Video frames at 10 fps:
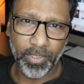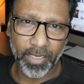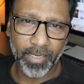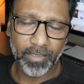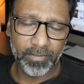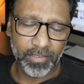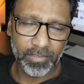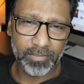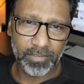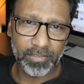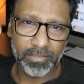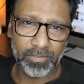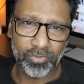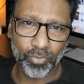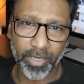भी आया है इट इज़ इट इज़
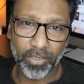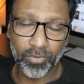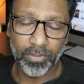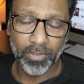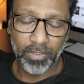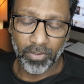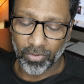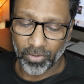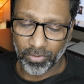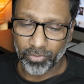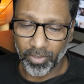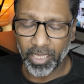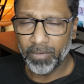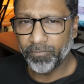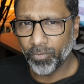क्वाइट गुड और थोड़ा
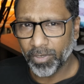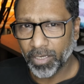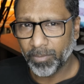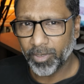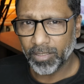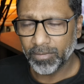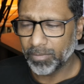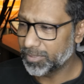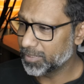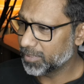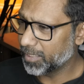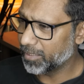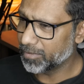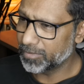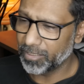हेल्प हो गया हमारा अभी जैसे
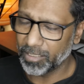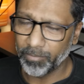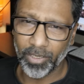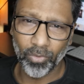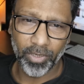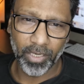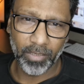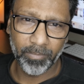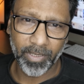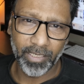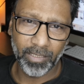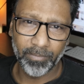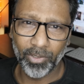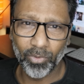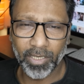इलेक्ट्रिसिटी का बिल हो गया पानी का
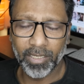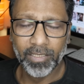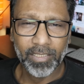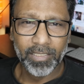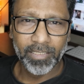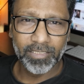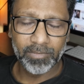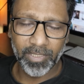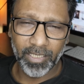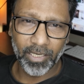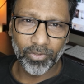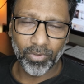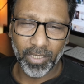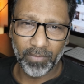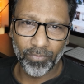बिल हो गया ये सब देने के लिए
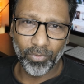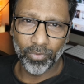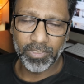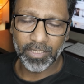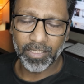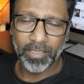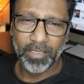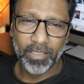थोड़ा हेल्पफुल हो जाता है